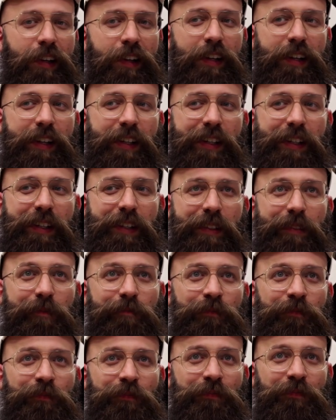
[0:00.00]

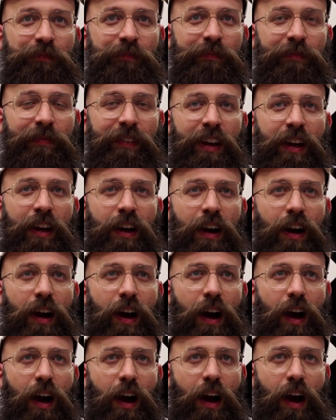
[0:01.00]
Ähm,
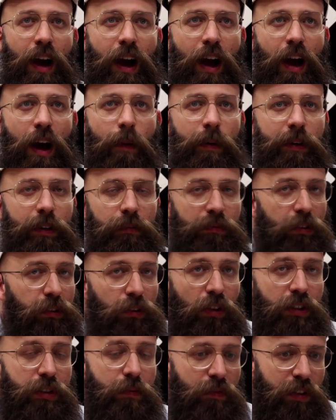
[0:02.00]
aber
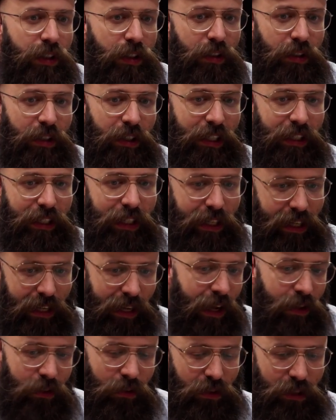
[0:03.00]
trotzdem finde ich äh,
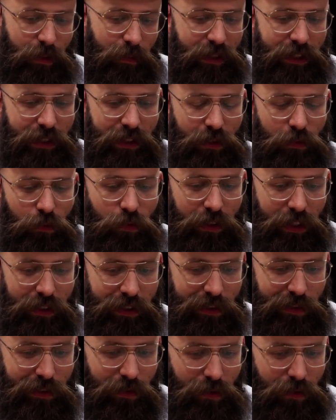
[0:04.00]
ja, trotzdem ist es gut, dass es